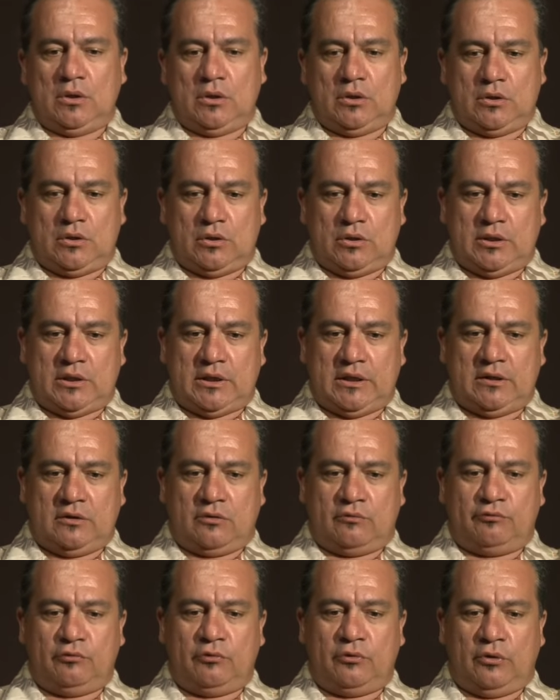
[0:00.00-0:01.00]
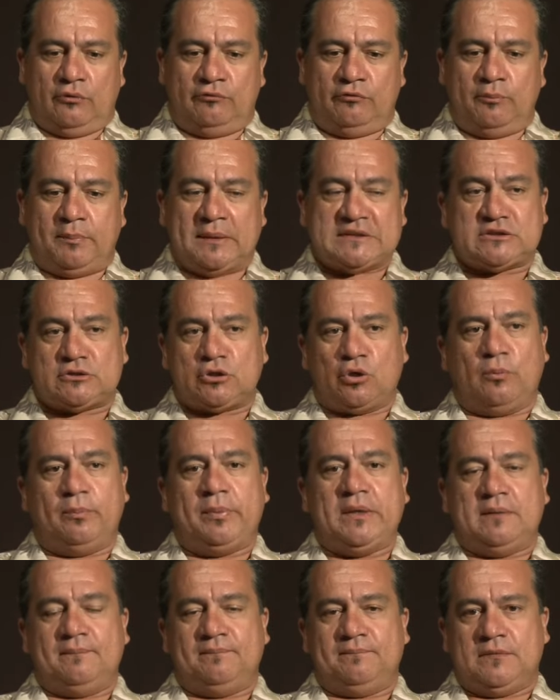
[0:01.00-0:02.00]
euh, et on ne on veut pas se
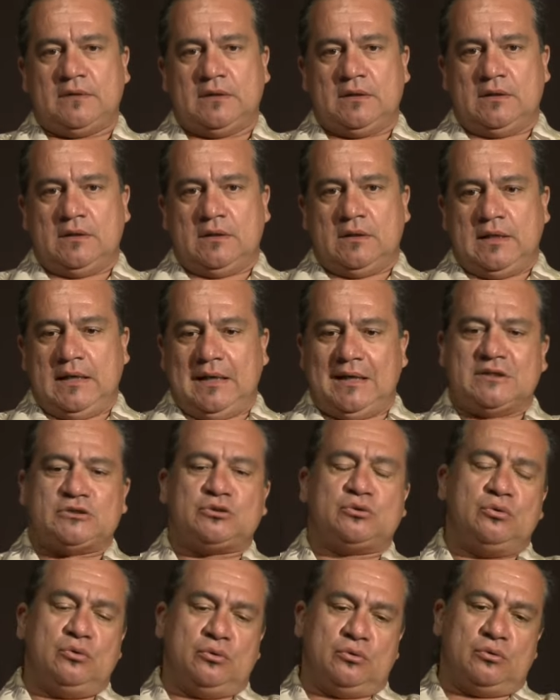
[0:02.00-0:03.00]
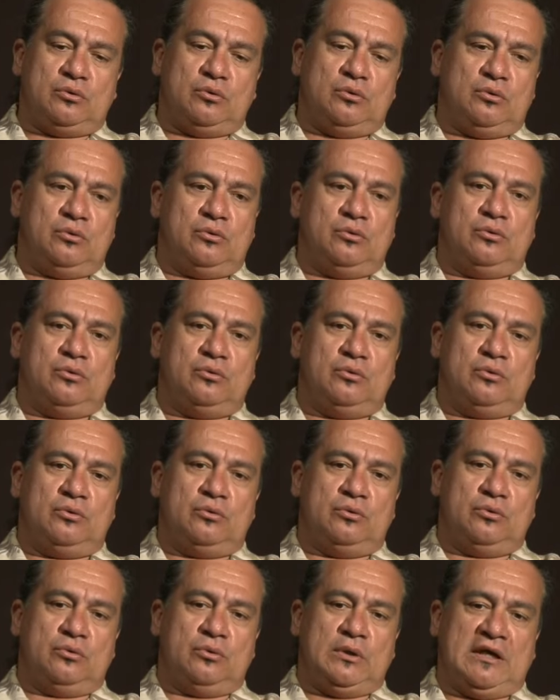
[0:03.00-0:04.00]
tromper. Est-ce que
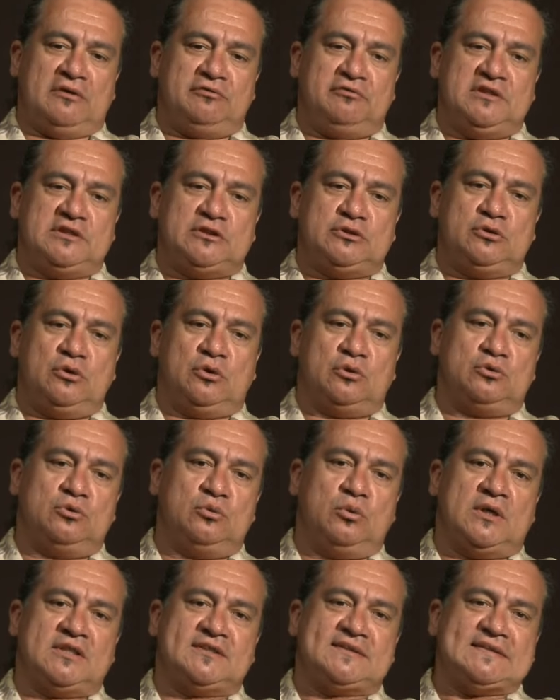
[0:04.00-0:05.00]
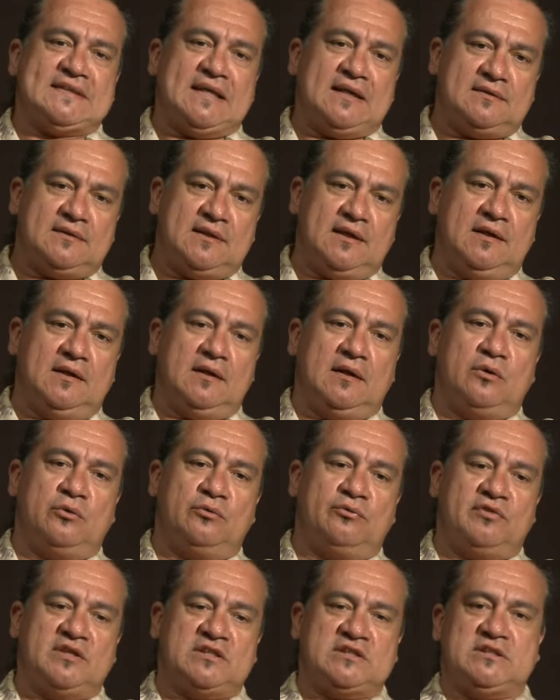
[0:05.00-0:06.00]
le, la fiction doit s'intégrer
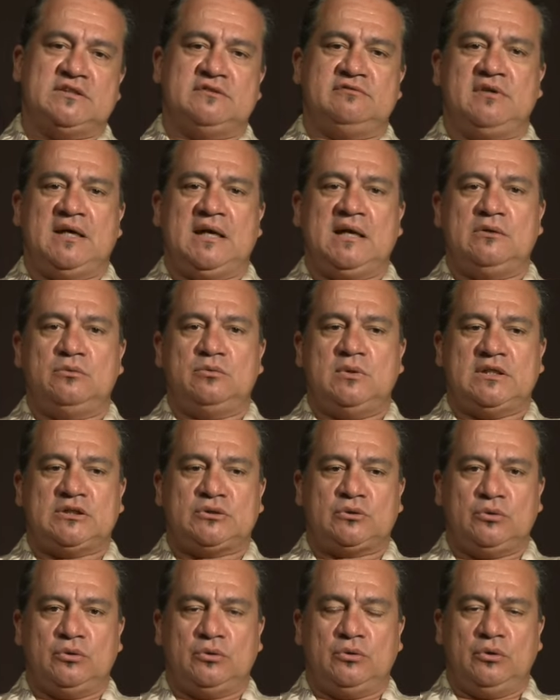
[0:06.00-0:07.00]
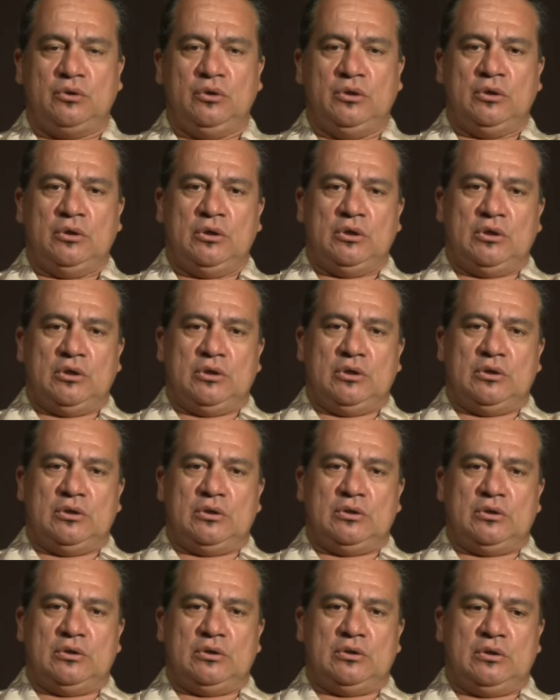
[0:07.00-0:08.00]
au festival ou est-ce que
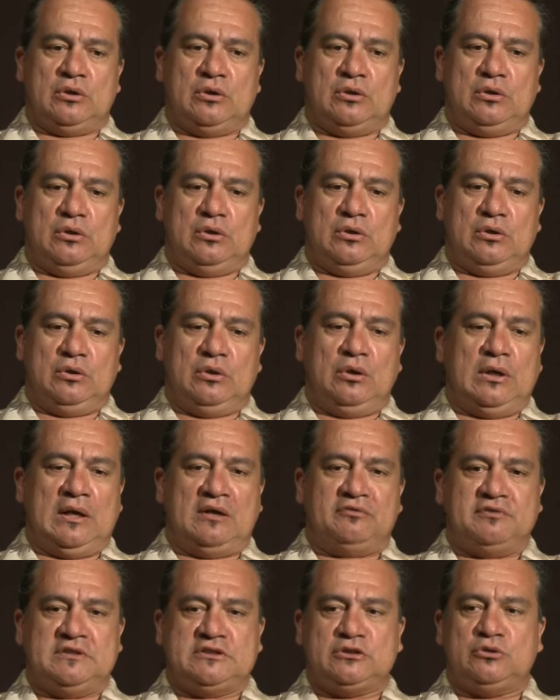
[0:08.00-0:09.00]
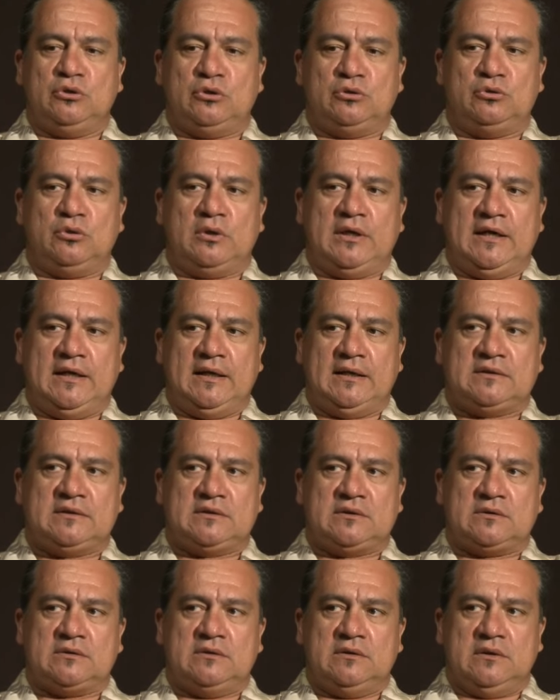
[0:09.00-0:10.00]
euh, la fiction doit,
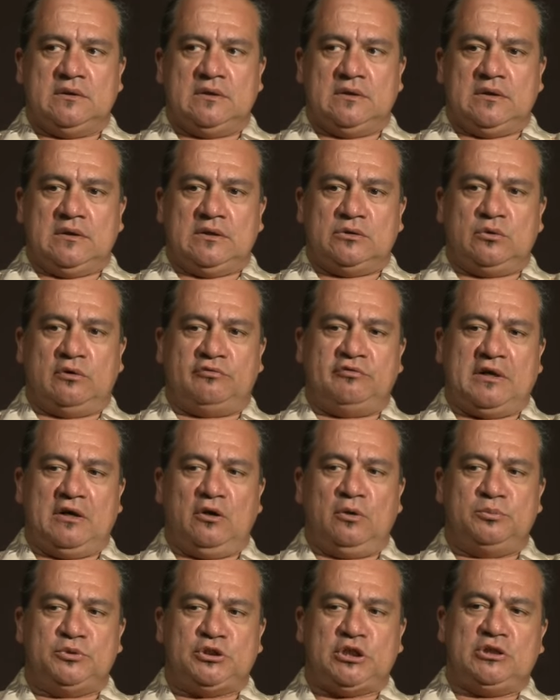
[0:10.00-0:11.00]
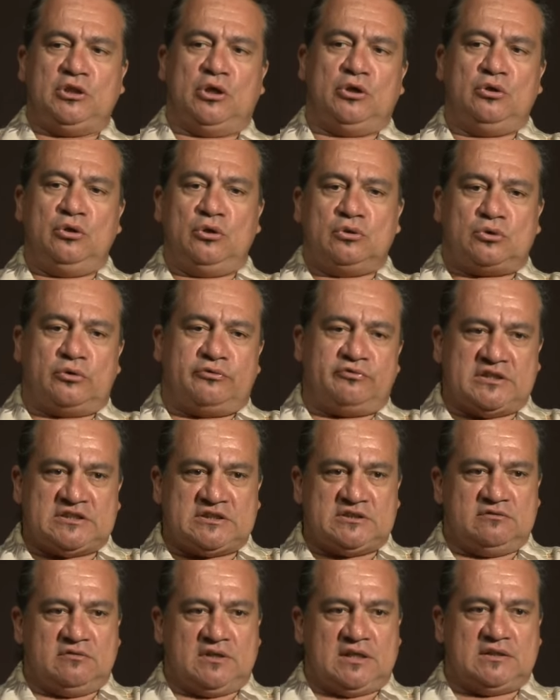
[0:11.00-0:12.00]
être, doit faire l'objet d'un autre
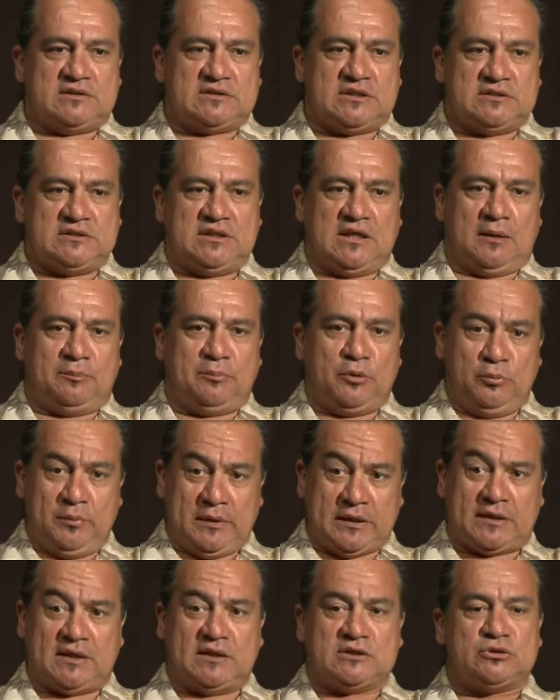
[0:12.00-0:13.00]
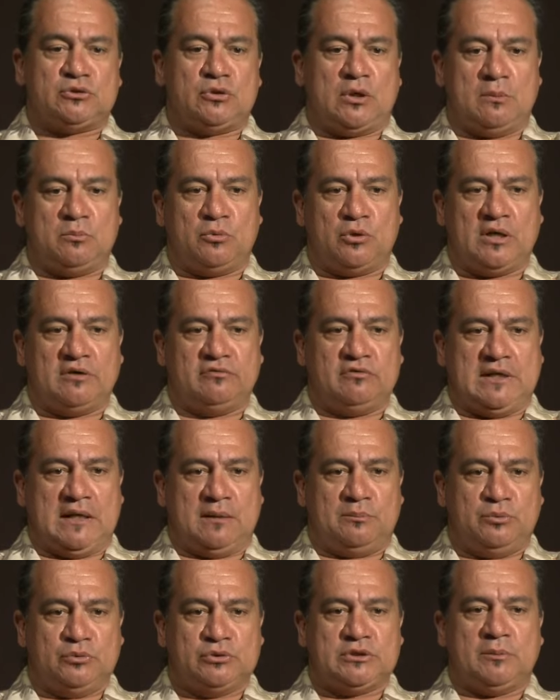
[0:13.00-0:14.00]
festival Ça, c'est la première question, à mon avis,
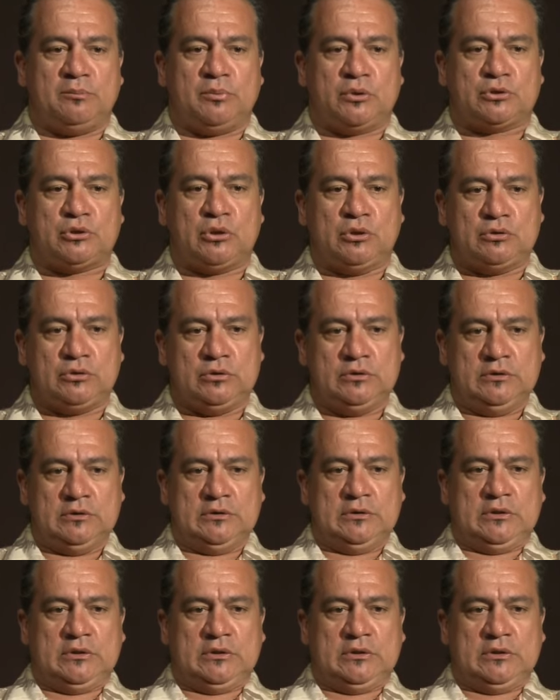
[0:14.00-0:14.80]
la plus importante.